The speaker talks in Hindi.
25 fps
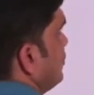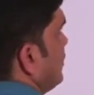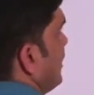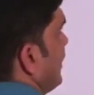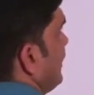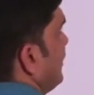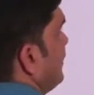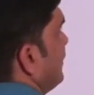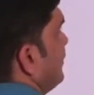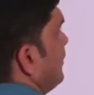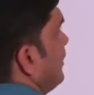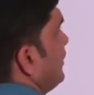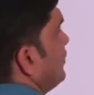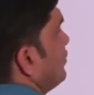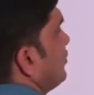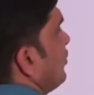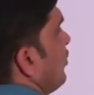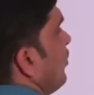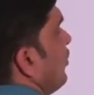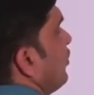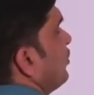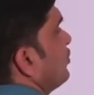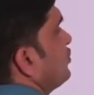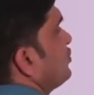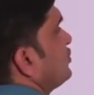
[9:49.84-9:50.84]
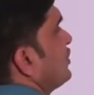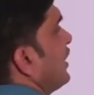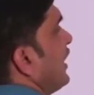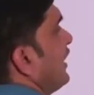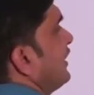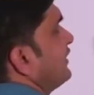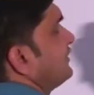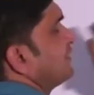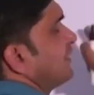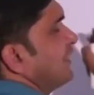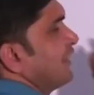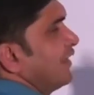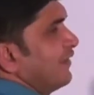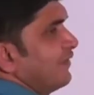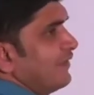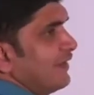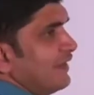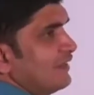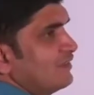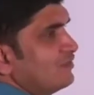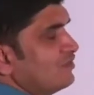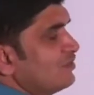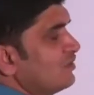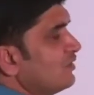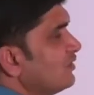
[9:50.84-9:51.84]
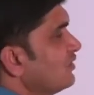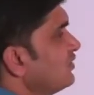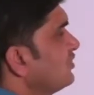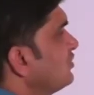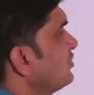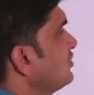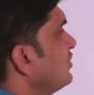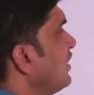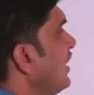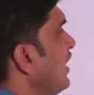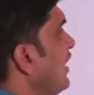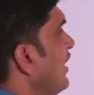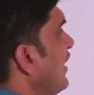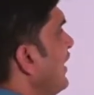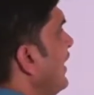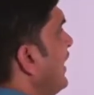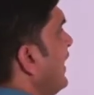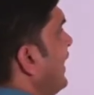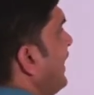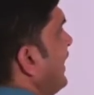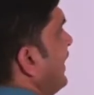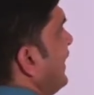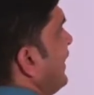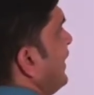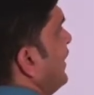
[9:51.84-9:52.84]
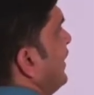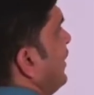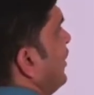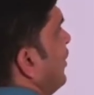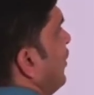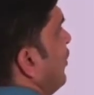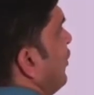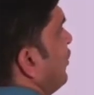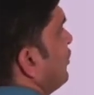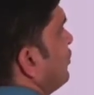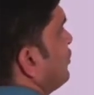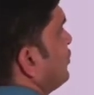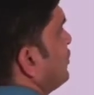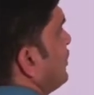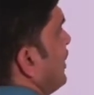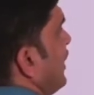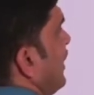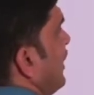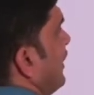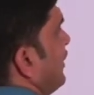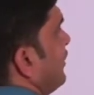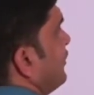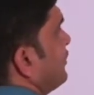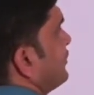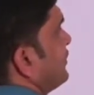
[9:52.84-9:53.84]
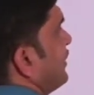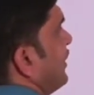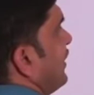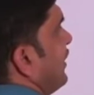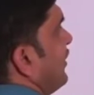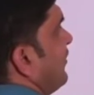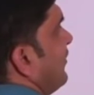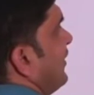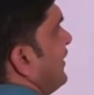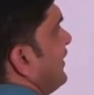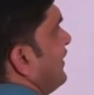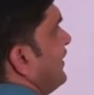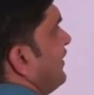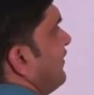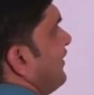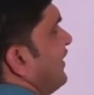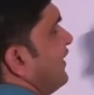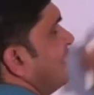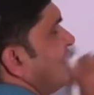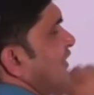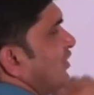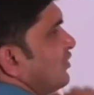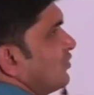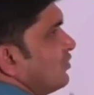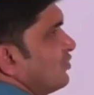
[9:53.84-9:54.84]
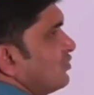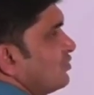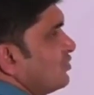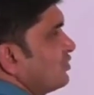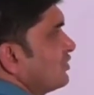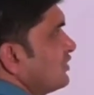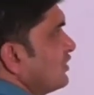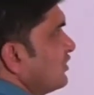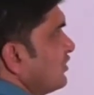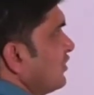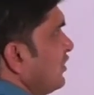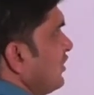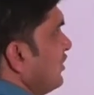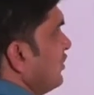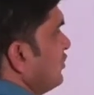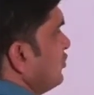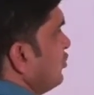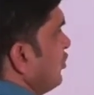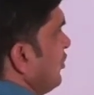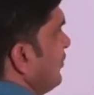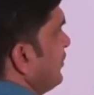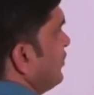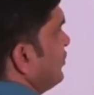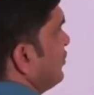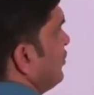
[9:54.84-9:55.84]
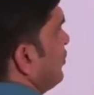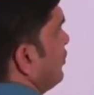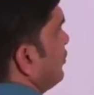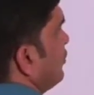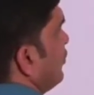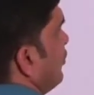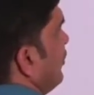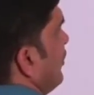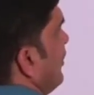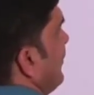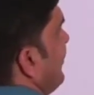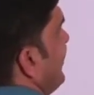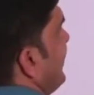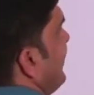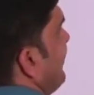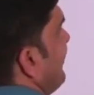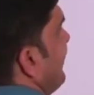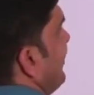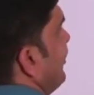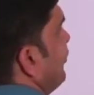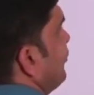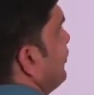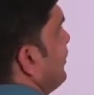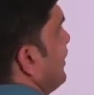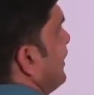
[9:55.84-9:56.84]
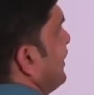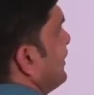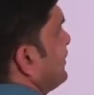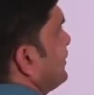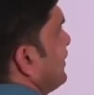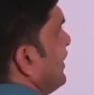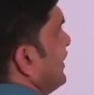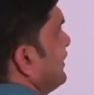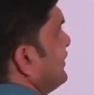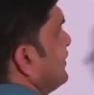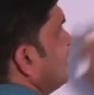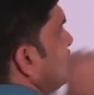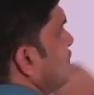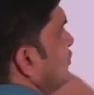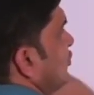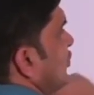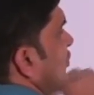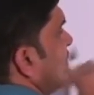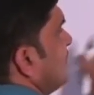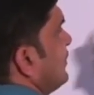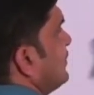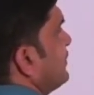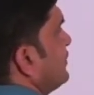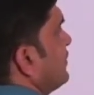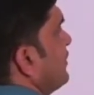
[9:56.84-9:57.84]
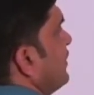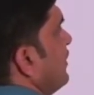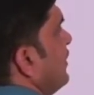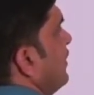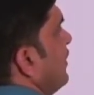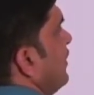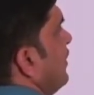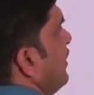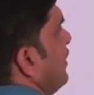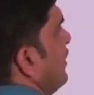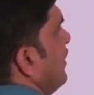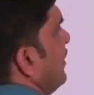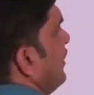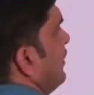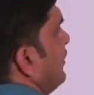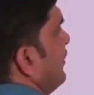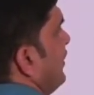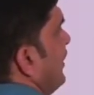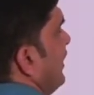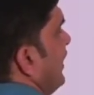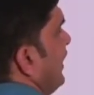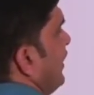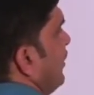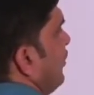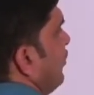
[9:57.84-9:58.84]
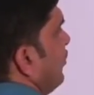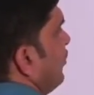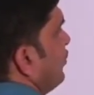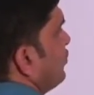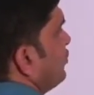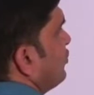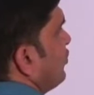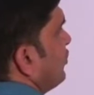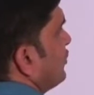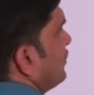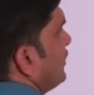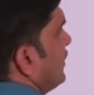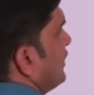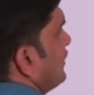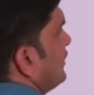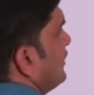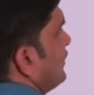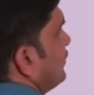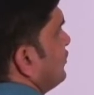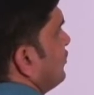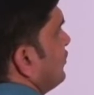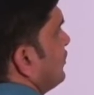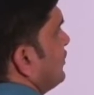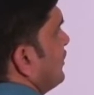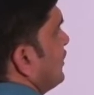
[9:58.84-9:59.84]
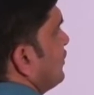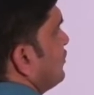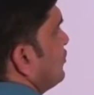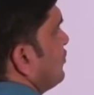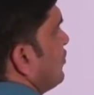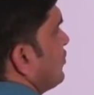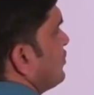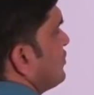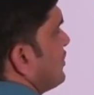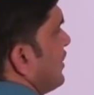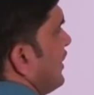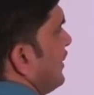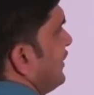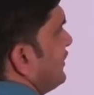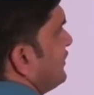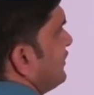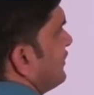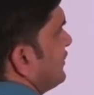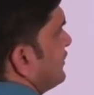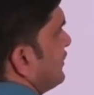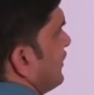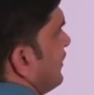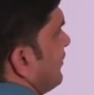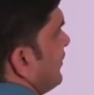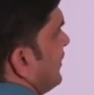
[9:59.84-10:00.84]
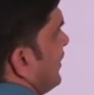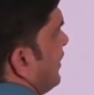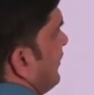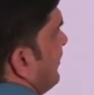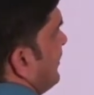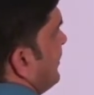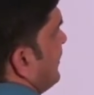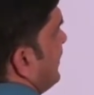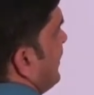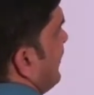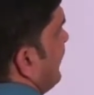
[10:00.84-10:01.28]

छत्तीस और चालीस का डिफरेंस चार है और चार से अगर मैं डिवाइड कर दूं चौबीस को तो ये भी डिवाइड हो जाएगा चार से चौबीस ठीक है नौ चौक छत्तीस और दस चौक चालीस इसका मतलब